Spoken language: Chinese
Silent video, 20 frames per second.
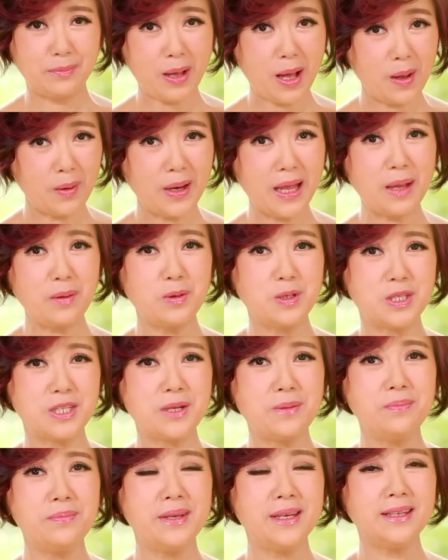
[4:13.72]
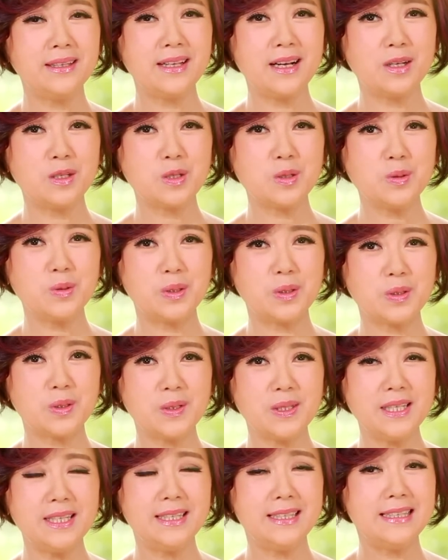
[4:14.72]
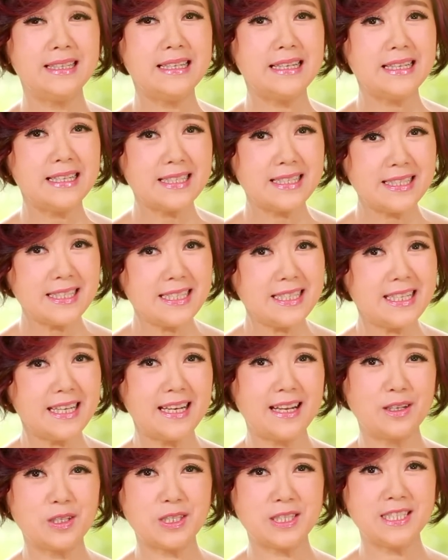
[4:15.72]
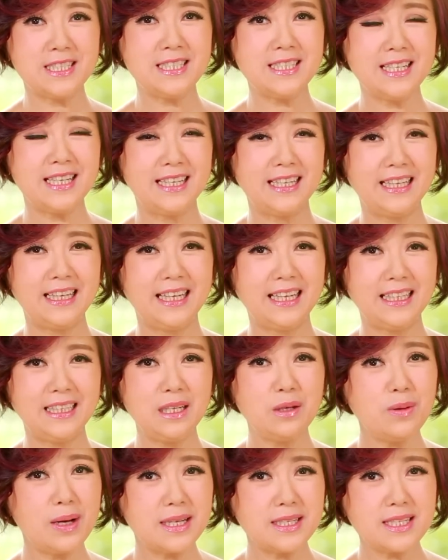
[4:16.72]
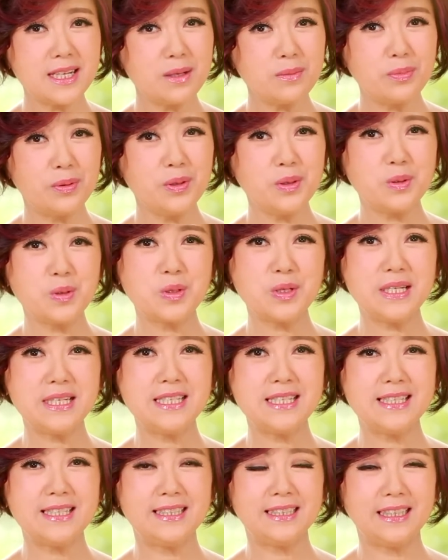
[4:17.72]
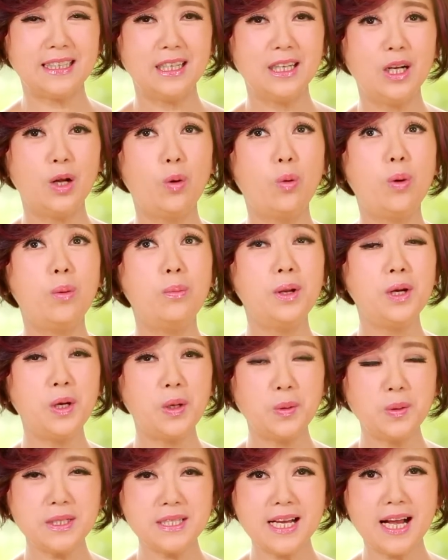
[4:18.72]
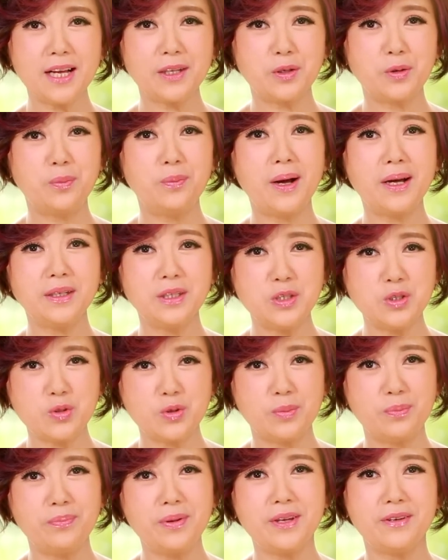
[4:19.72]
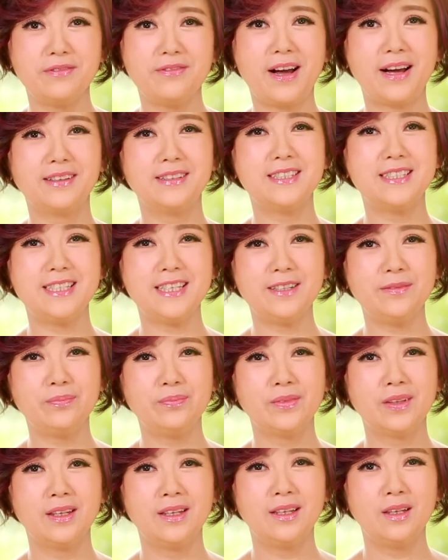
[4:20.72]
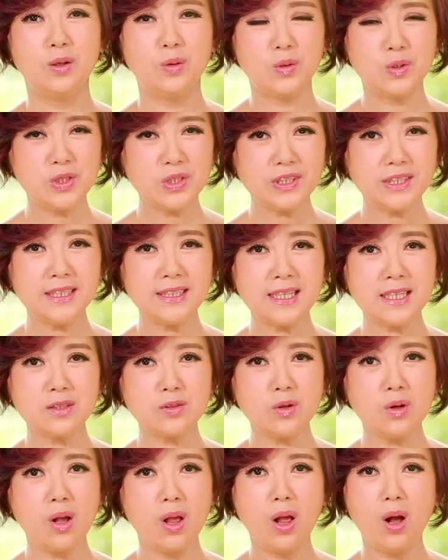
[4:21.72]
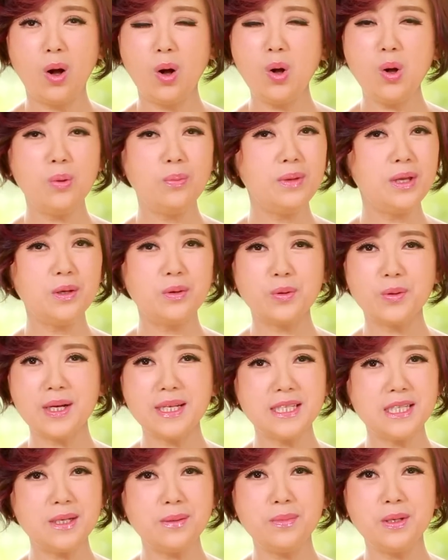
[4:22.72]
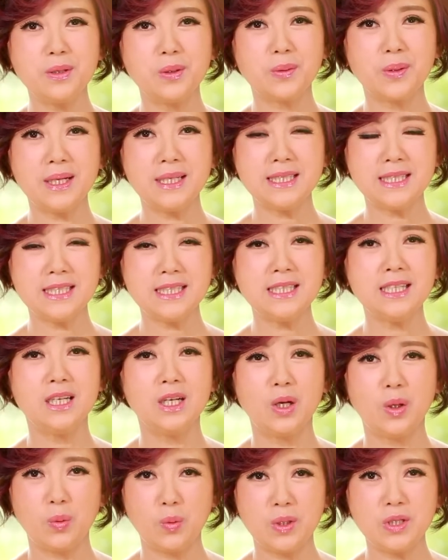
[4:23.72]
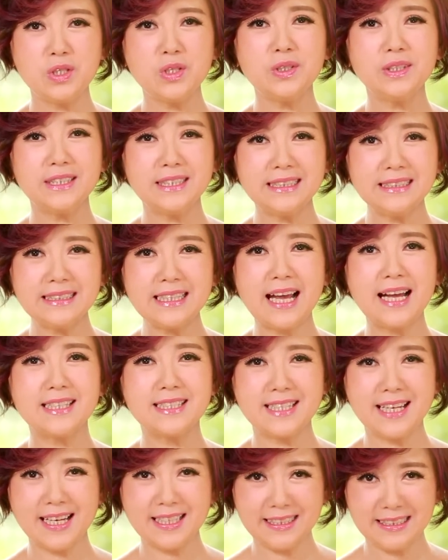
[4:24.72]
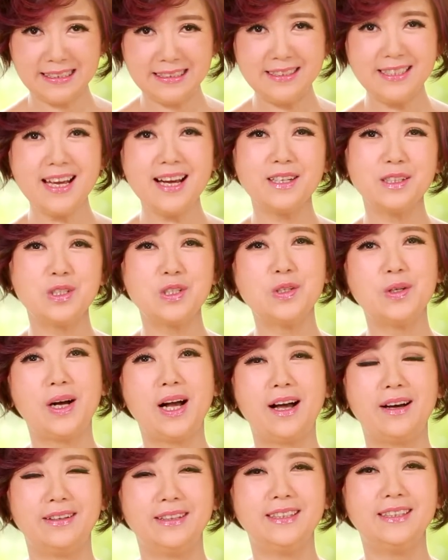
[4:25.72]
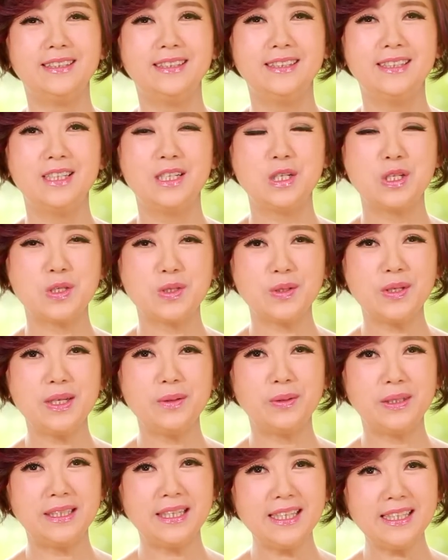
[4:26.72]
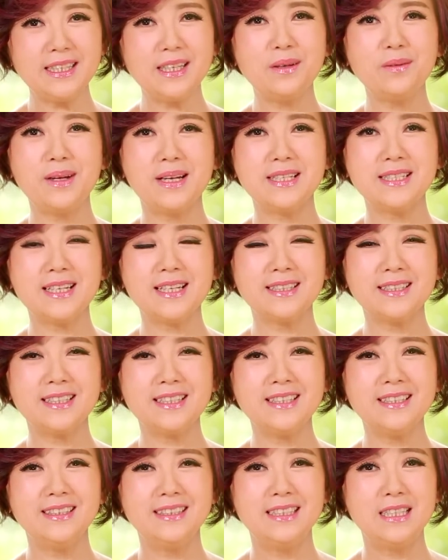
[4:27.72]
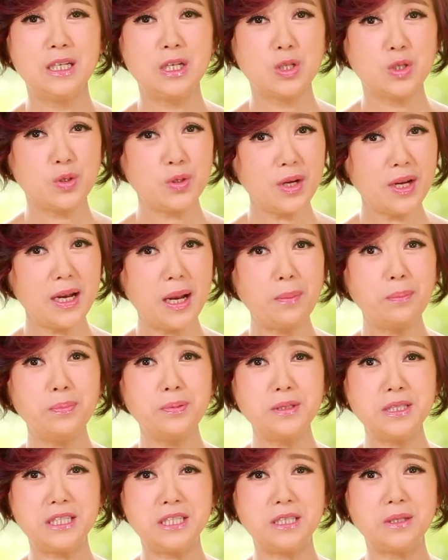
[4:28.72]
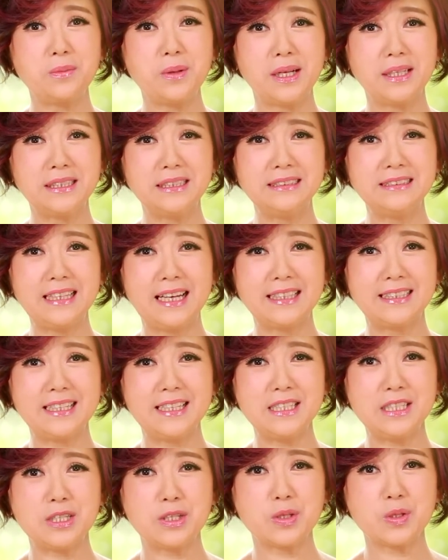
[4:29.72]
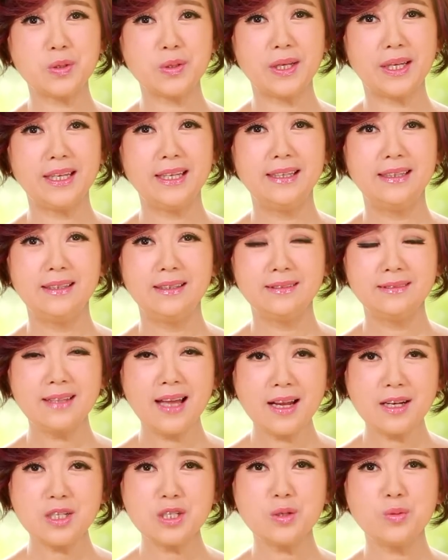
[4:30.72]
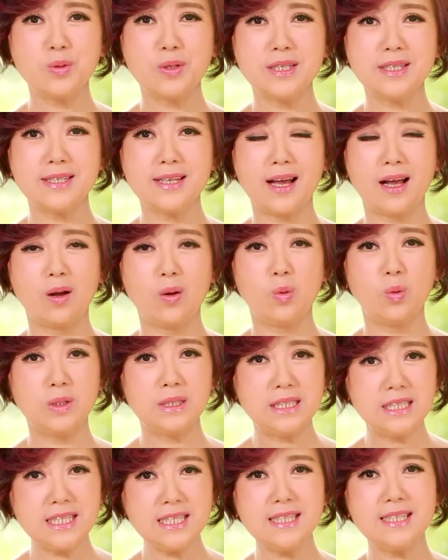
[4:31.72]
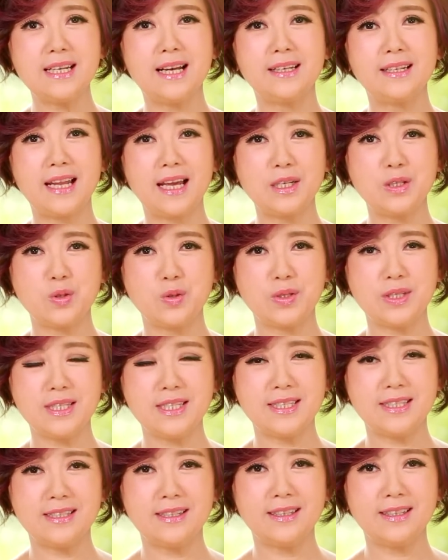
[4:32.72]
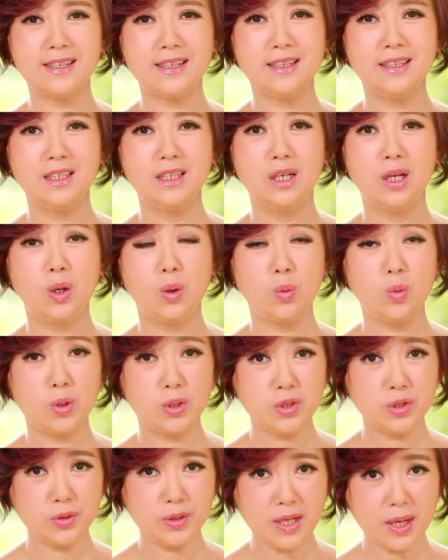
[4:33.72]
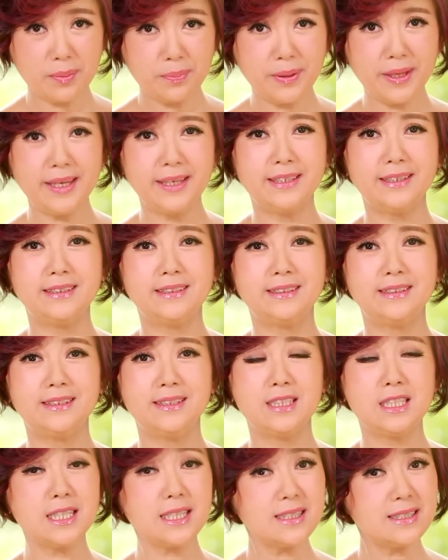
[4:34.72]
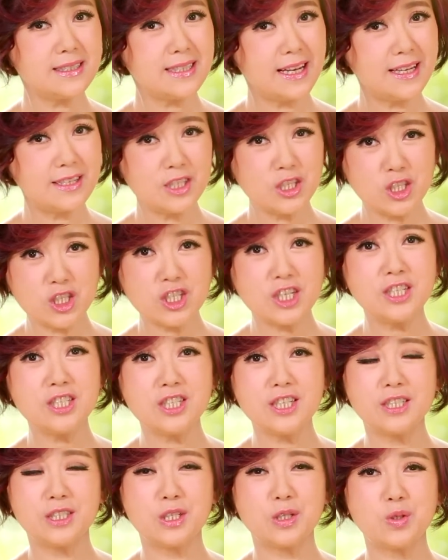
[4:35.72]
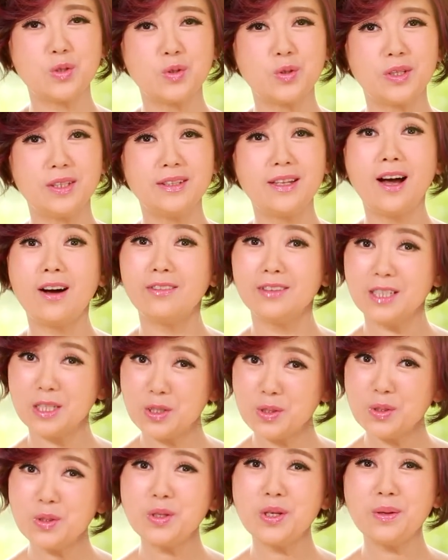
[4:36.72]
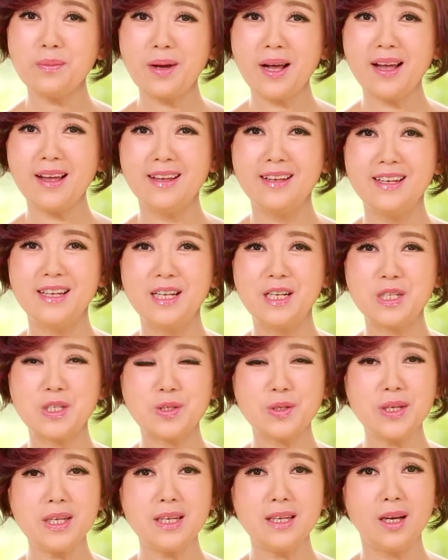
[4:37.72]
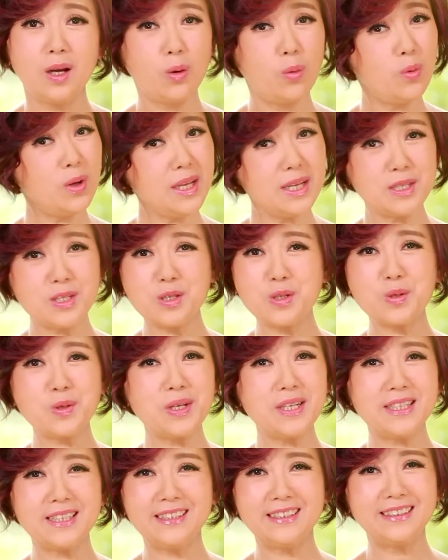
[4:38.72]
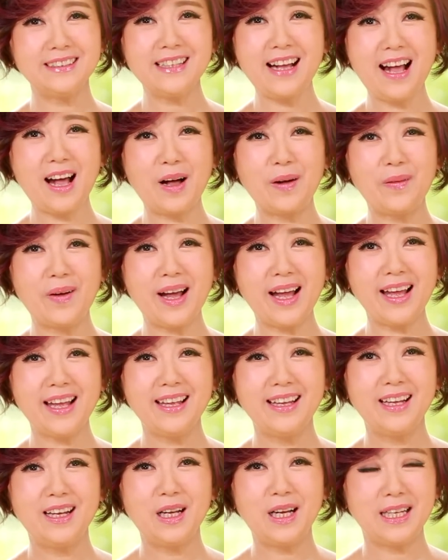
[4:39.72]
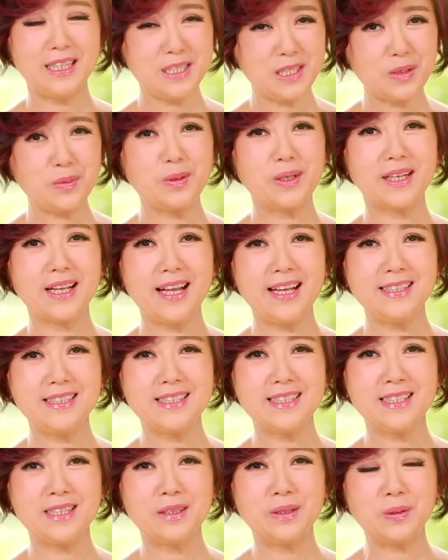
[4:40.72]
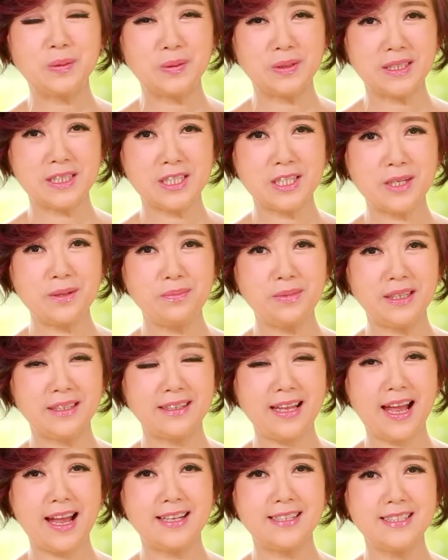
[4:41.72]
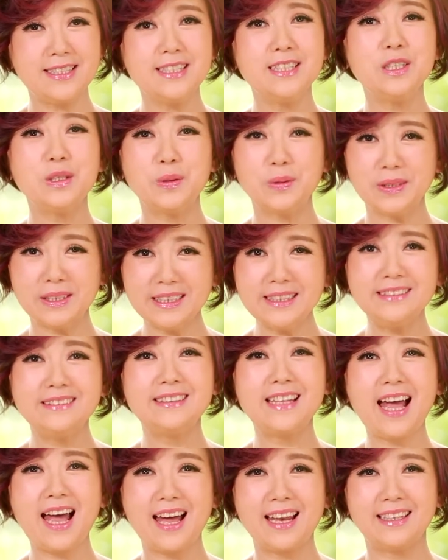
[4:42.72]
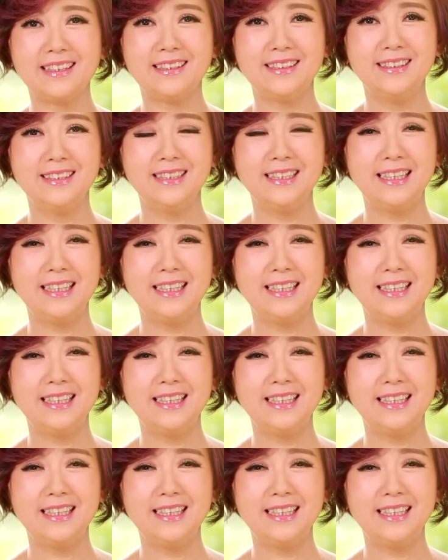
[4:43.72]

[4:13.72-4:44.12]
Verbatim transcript: 跑来我身边，告诉我说：“思杰老师，你晚上不用睡这里，我们楼上有帮你准备房间。”我就跟他说：“哦，没有关系，没有关系，我就跟大家一样就好了。”所以我那天晚上呢，虽然不习惯跟大家一起睡。但是我想，我既然来学习了，我就要配合，这个才是真正的学到。你说对吗？所以我也是睡得很好啊，而且我看见我的生命弹性又更大了。